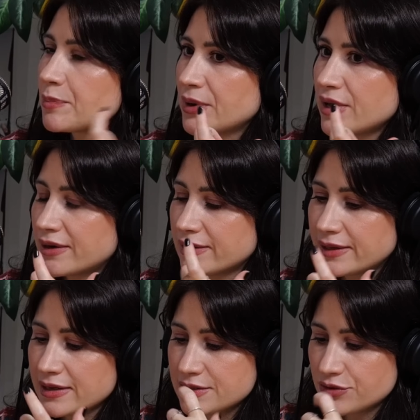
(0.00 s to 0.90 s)
Che poi in
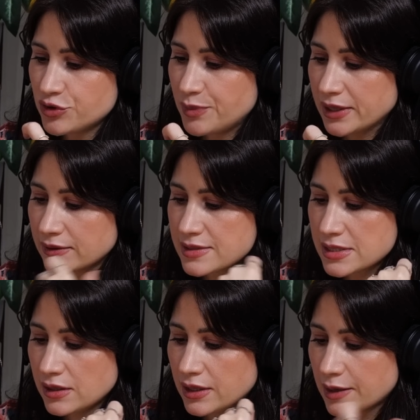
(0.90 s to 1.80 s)
realtà se ci
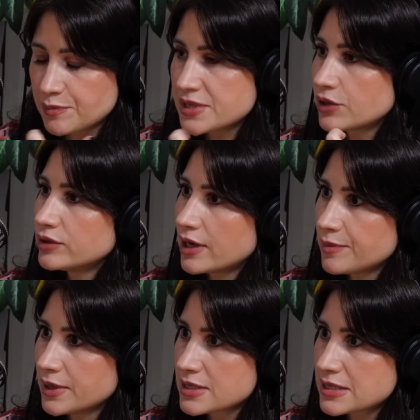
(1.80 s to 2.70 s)
pensi la
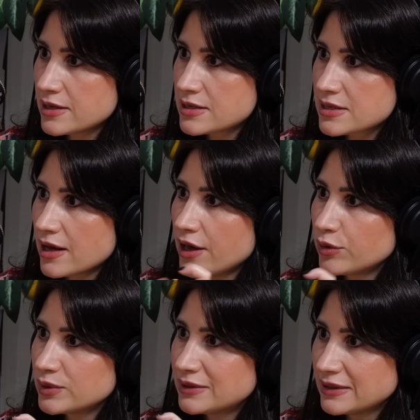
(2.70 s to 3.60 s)
psicoterapia stessa è
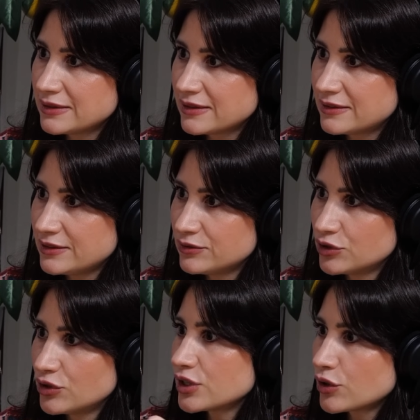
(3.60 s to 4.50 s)
un
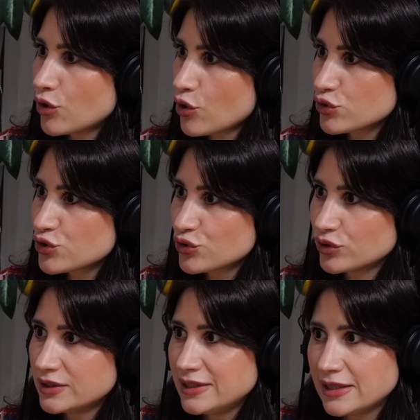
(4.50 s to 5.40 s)
tentativo
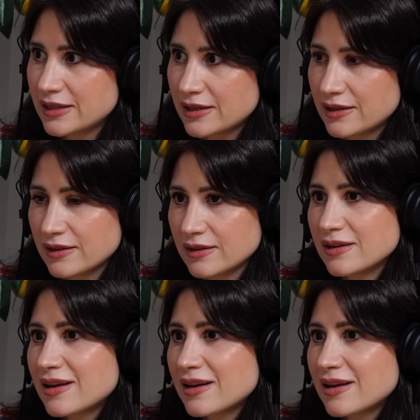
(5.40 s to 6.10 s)
inconscio di eh,